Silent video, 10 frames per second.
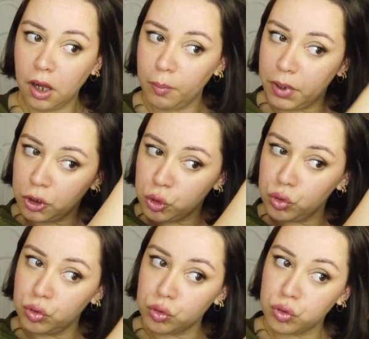Ama
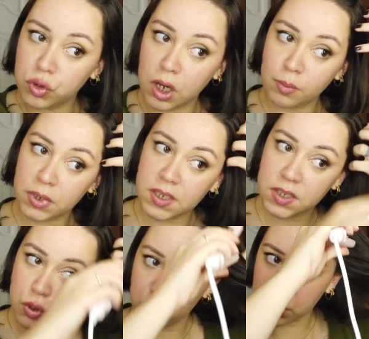gününü kurtarmak
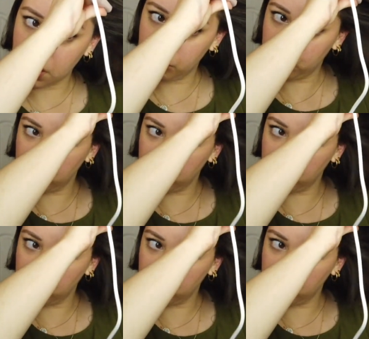istiyorsan